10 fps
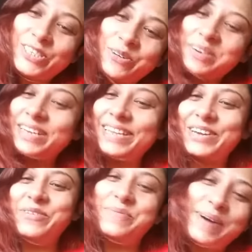সঙ্গে
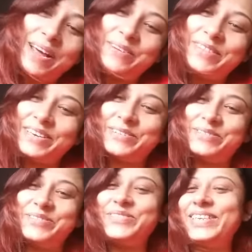থেকো ভালো
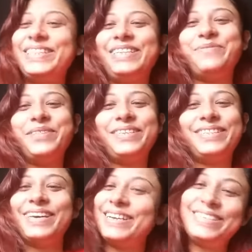থেকো উইথ
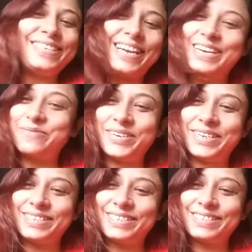নিবেদিতা টাটা
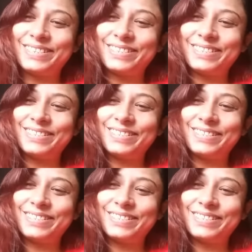ফ্রেন্ডস